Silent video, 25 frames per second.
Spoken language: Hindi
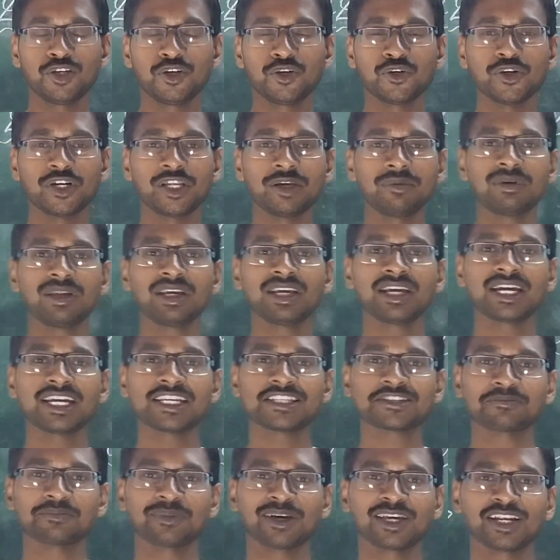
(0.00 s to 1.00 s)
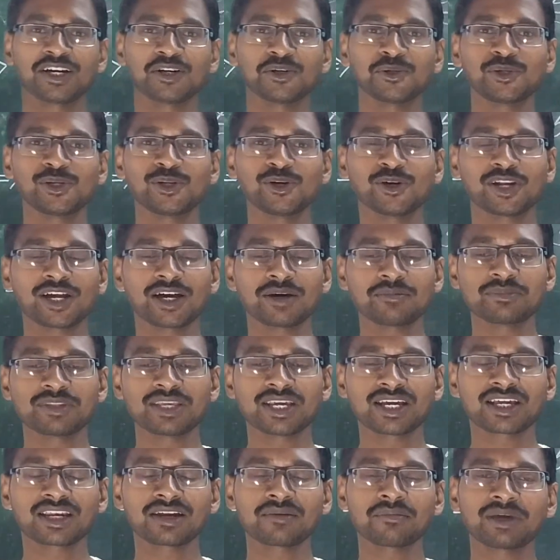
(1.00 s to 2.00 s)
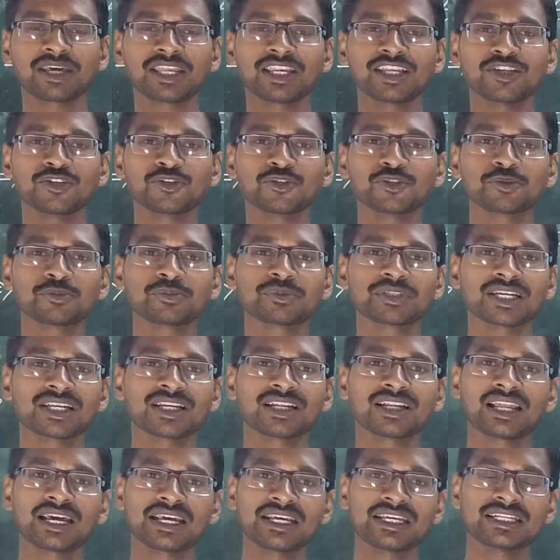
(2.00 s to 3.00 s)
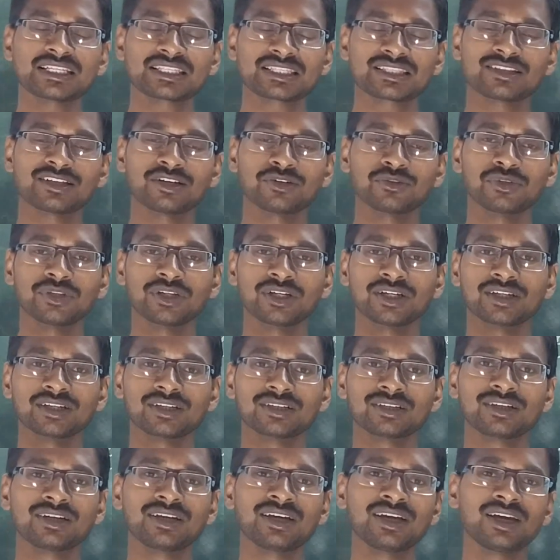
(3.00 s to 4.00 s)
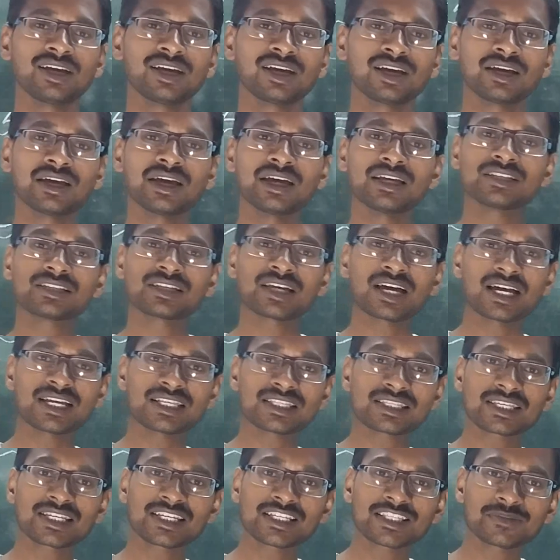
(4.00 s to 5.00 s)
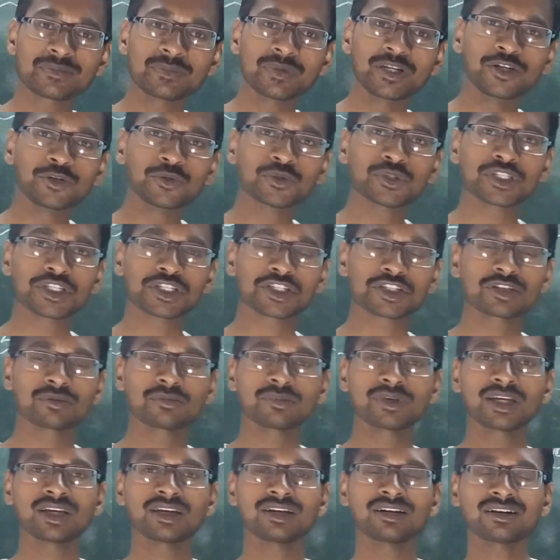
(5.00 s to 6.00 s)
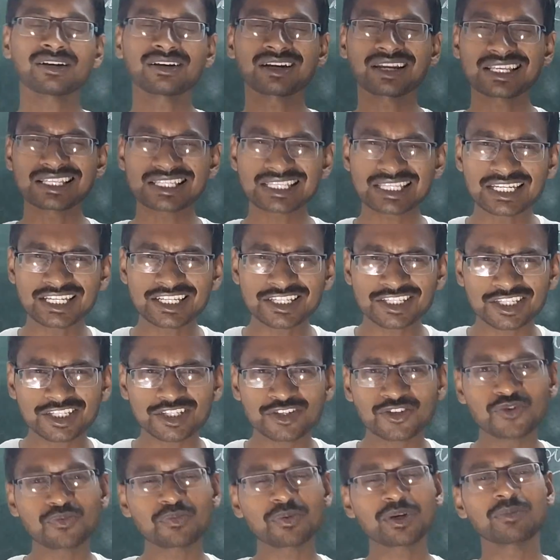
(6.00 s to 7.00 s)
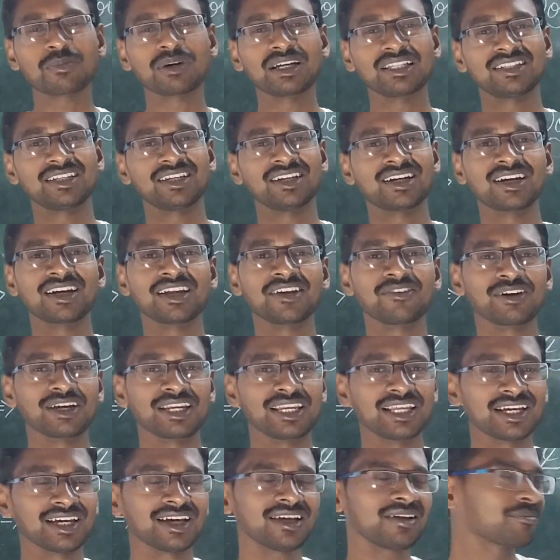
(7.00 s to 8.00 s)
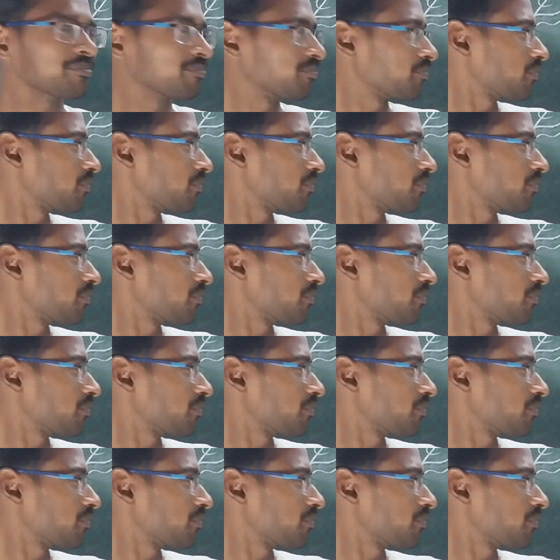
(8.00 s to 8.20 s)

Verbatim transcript: गुड इवनिंग गाइज मैं राहुल और आप देख रहे हैं मेरे यूट्यूब चैनल आई एस दाउदनगर गाइज आज के इस वीडियो सेशन में ट्रांसलेशन के ऊपर बात करने वाले हैं